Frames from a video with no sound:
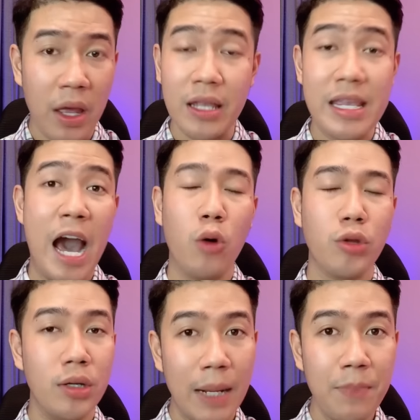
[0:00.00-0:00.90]
giàu dữ
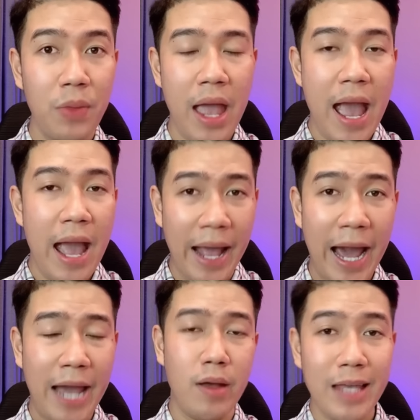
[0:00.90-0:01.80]
lắm
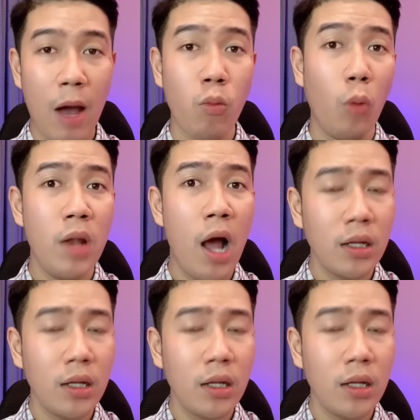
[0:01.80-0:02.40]
hai vợ chồng cũng lớn